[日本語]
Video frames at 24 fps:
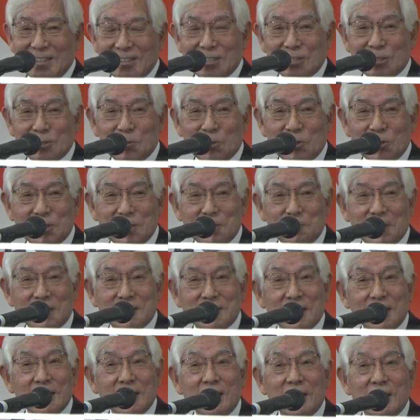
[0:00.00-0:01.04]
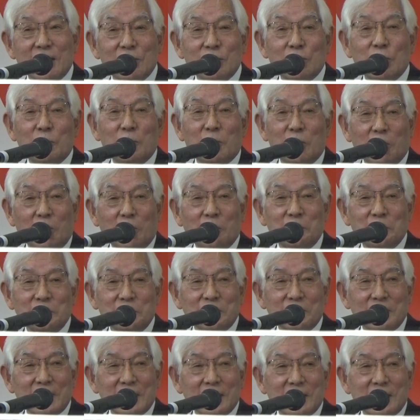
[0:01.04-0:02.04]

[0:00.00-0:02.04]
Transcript: 質問をしませんけれども